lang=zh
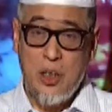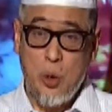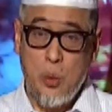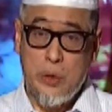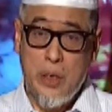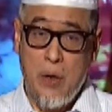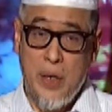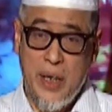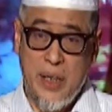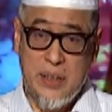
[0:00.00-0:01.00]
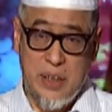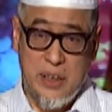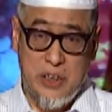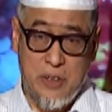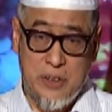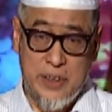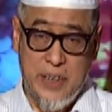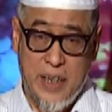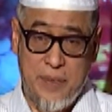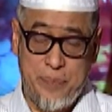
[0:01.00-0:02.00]
游到黑色的礁石
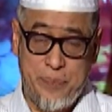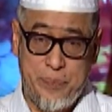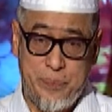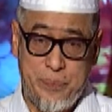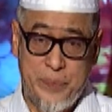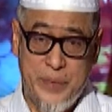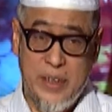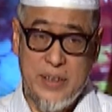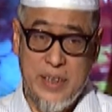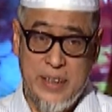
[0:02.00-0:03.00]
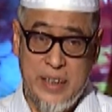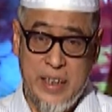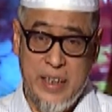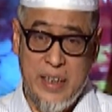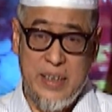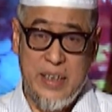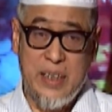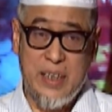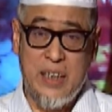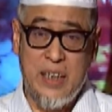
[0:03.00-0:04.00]
上，它的身体呢
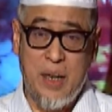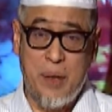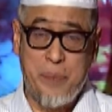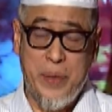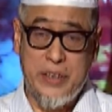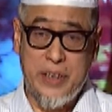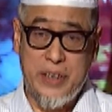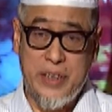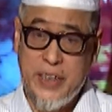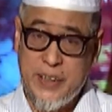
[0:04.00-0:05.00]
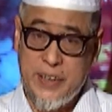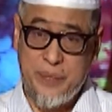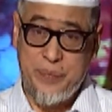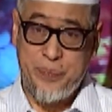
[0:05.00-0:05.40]
立刻变成黑色。